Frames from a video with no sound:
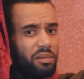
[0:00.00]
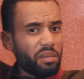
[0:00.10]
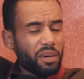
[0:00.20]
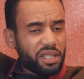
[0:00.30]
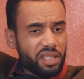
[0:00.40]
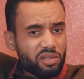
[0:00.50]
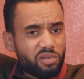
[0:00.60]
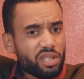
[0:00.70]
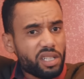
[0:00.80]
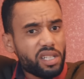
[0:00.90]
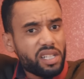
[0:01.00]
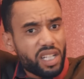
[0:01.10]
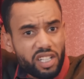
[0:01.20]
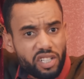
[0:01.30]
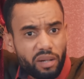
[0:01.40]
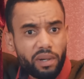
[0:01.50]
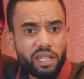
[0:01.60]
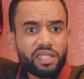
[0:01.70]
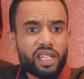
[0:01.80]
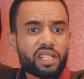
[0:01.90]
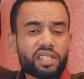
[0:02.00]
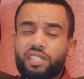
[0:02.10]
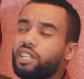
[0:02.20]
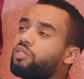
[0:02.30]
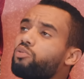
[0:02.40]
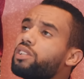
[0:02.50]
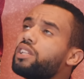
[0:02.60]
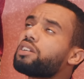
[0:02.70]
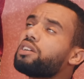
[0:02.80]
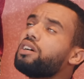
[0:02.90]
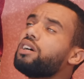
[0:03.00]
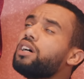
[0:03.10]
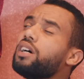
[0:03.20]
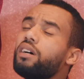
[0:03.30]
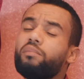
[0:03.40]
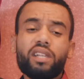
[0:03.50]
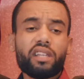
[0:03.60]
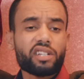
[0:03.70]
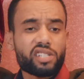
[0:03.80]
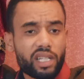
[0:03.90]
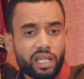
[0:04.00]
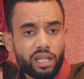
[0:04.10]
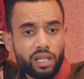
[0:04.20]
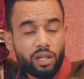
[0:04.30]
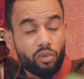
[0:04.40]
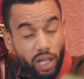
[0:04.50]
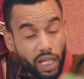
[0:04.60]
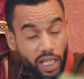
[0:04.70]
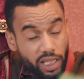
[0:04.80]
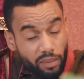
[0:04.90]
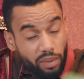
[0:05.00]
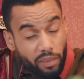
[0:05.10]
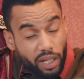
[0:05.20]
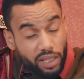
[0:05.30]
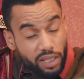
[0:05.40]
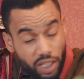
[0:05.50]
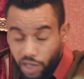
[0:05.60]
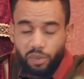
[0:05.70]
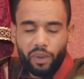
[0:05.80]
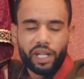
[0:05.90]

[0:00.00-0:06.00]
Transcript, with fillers: دابا بغيتي تقولي لي الجمال ديالك تيهود لي كامل رجلي وعلى هاد الحساب راه ما خصكش